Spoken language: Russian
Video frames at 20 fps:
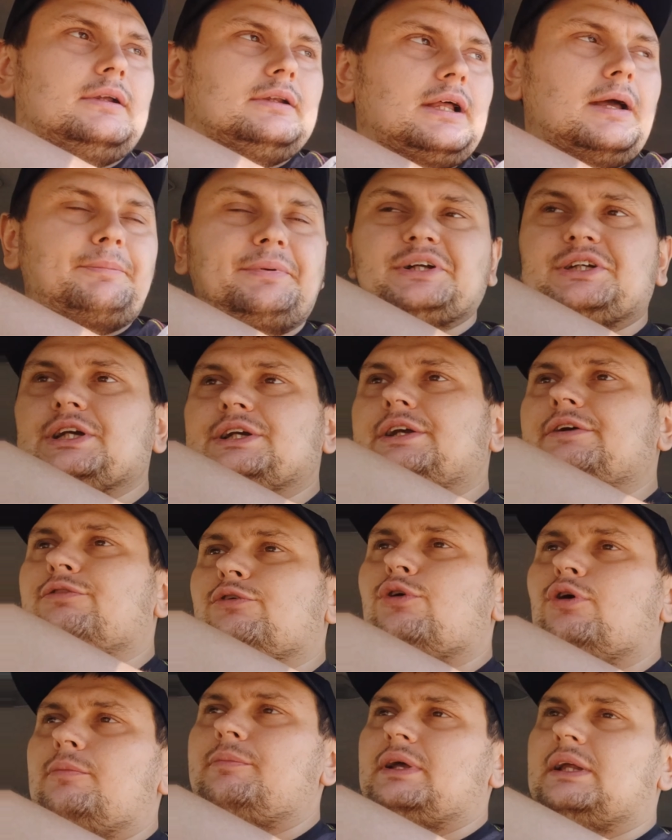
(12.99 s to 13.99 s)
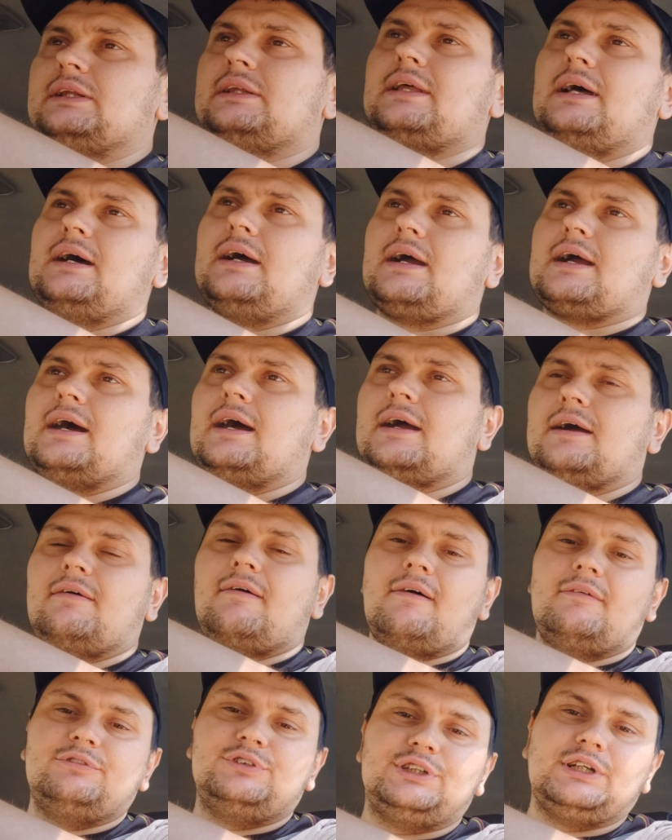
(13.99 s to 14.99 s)
Напишите в комментах, как
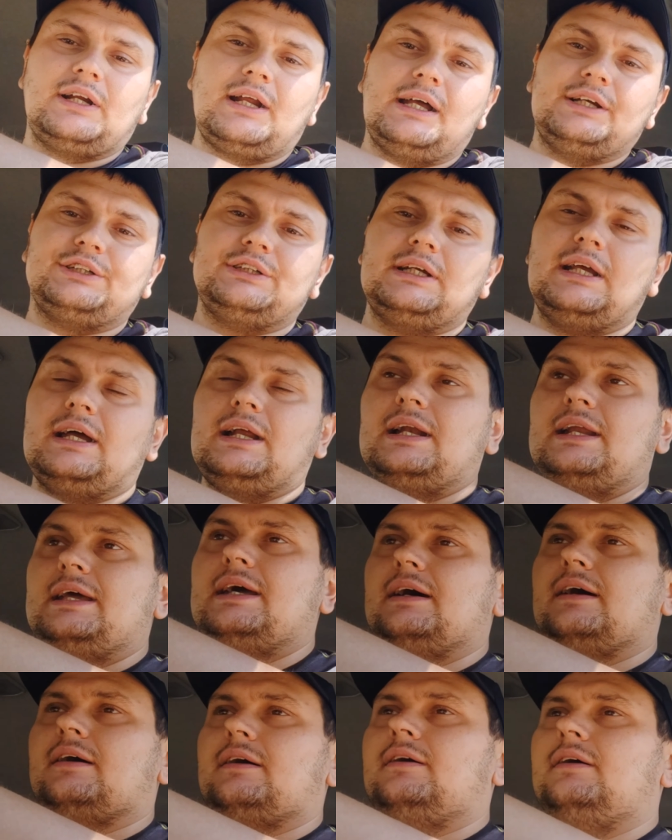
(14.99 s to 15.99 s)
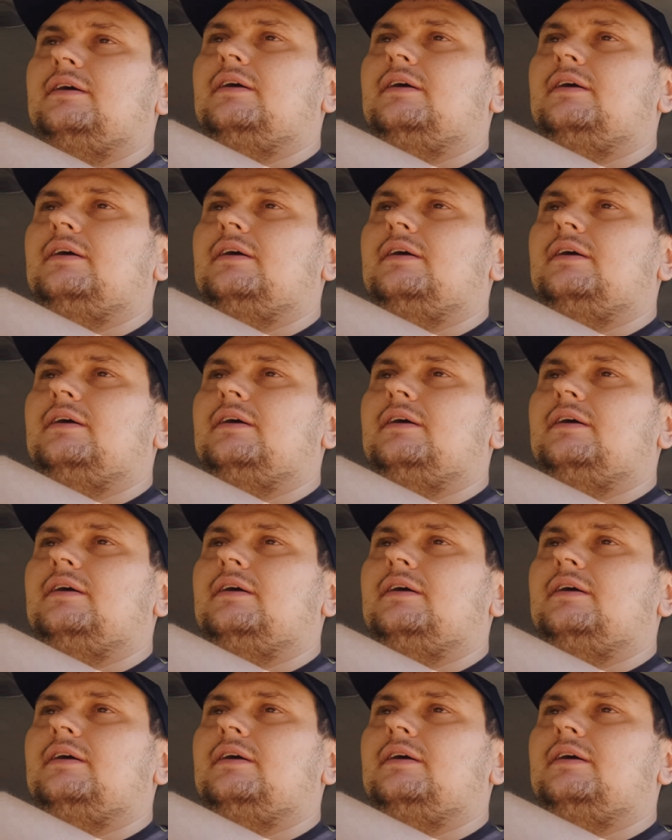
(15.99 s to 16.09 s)
вам вчерашний Олег.